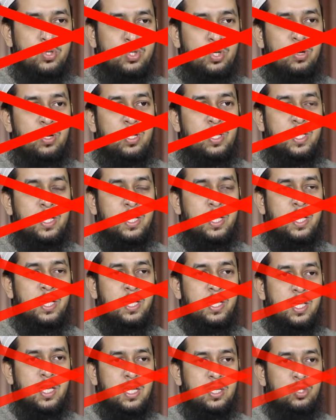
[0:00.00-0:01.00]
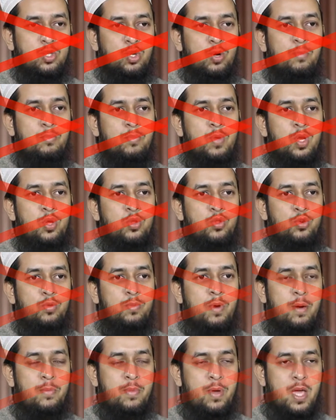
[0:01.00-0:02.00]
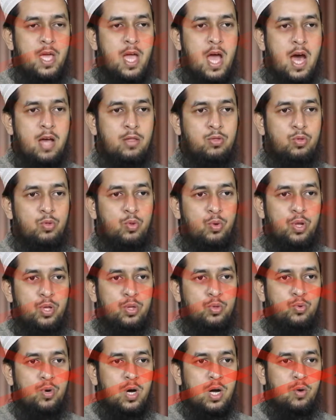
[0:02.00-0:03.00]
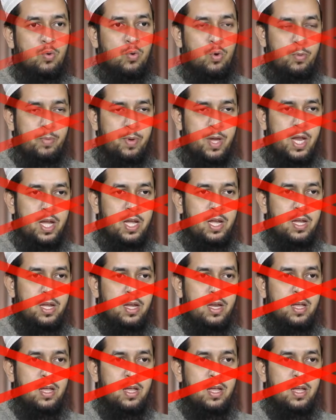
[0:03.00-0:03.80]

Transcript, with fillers: মুসল্লিদেরকে নিয়ে সম্মিলিতভাবে হাত তুলে দোয়া করবেন